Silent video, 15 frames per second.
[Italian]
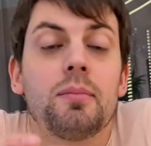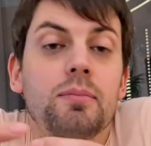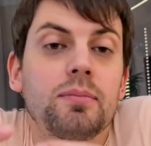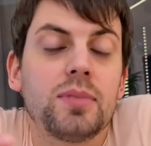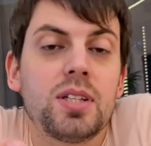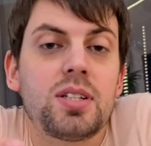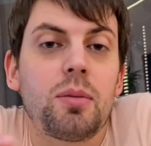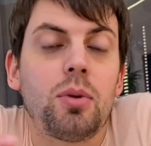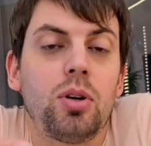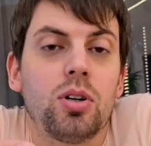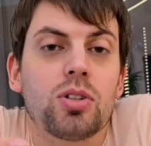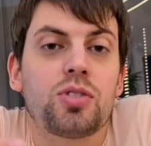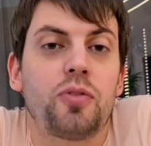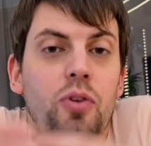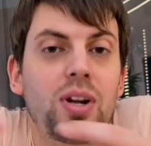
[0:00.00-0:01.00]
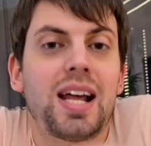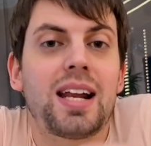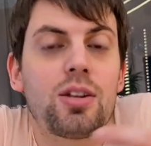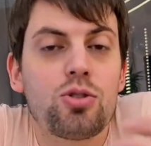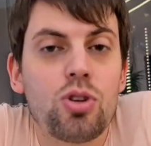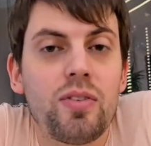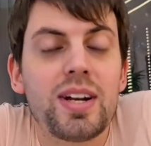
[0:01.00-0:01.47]
diciamo,
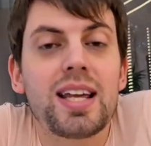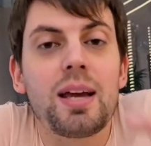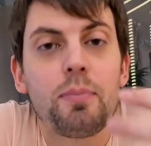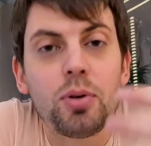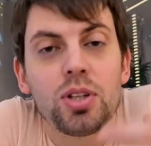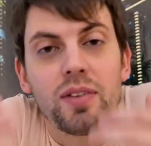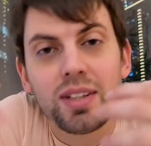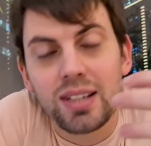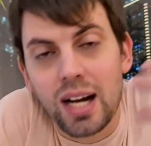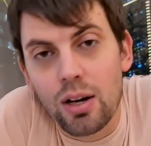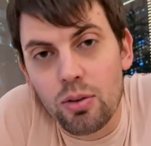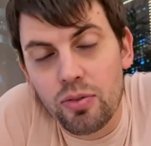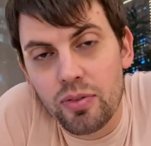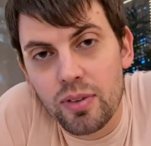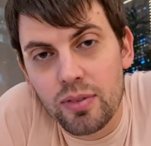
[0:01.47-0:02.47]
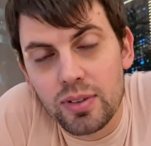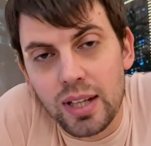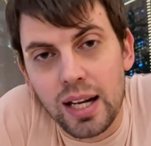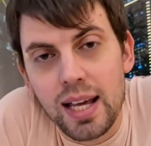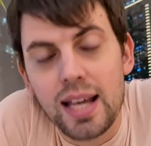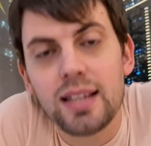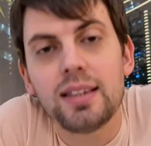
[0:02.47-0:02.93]
sfornare giovani che poi diventeranno
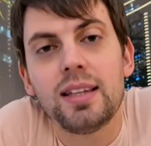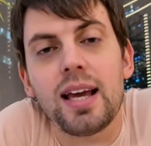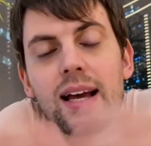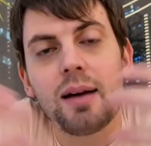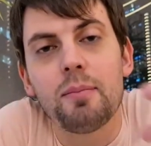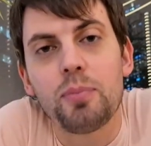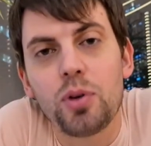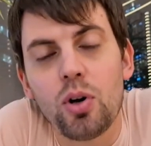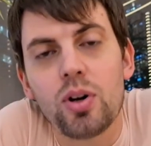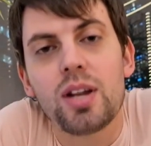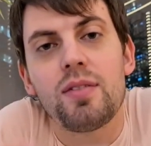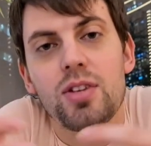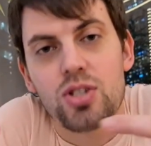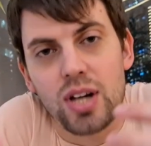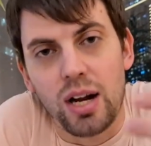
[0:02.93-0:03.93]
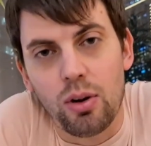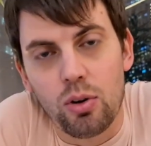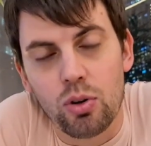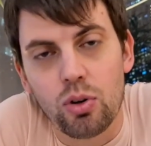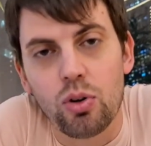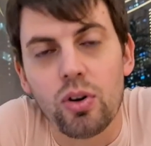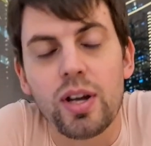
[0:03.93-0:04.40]
talenti e campioni e vinceranno
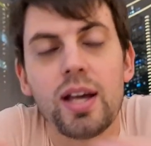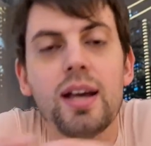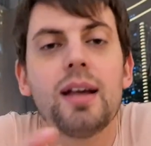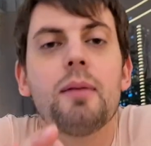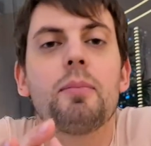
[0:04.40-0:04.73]
con noi.